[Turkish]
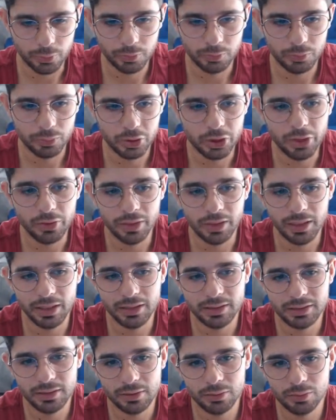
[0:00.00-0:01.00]

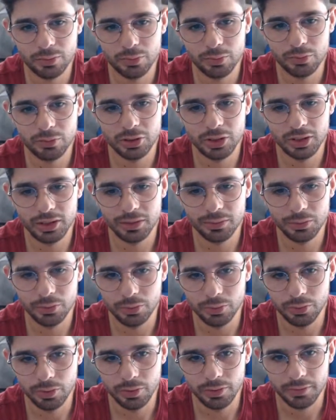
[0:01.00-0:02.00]
mücevherlerinize sümürecek gibi
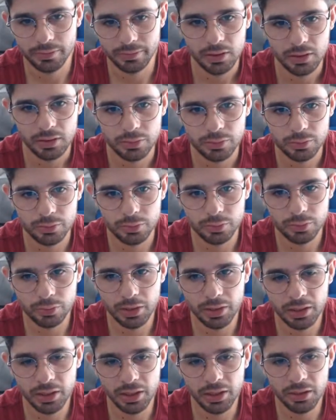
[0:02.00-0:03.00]
duruyor.
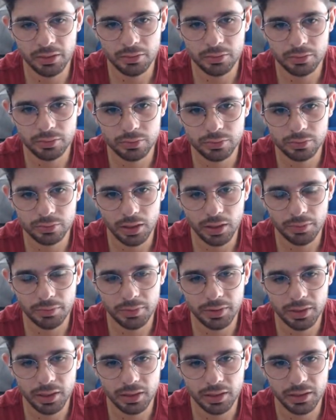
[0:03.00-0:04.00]
Süre niye? Ha
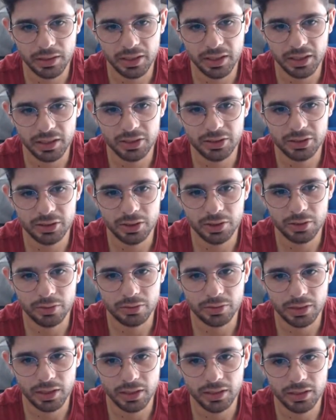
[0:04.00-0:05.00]
bir dakika 7. round
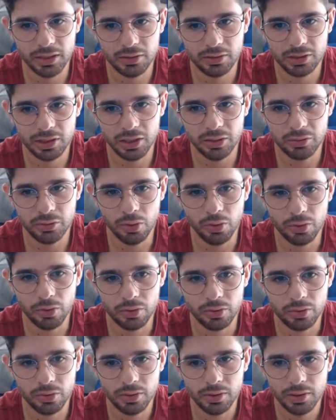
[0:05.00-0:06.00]
saniye şey
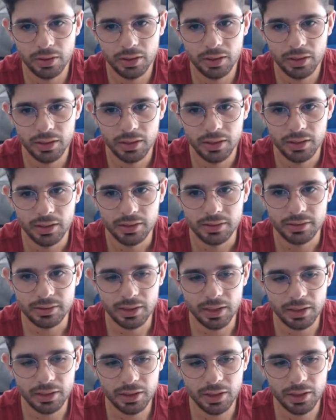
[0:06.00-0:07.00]
yok.
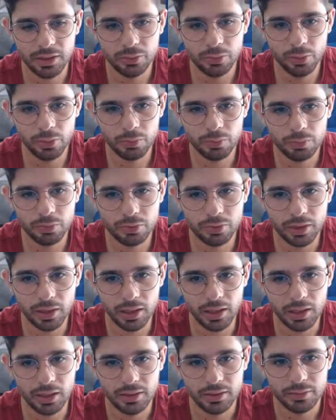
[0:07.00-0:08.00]
Saniye yok
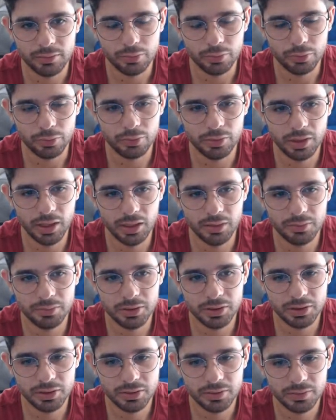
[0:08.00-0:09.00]
burada. Bu
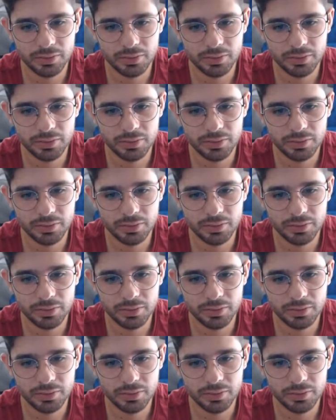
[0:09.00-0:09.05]
güzelmiş.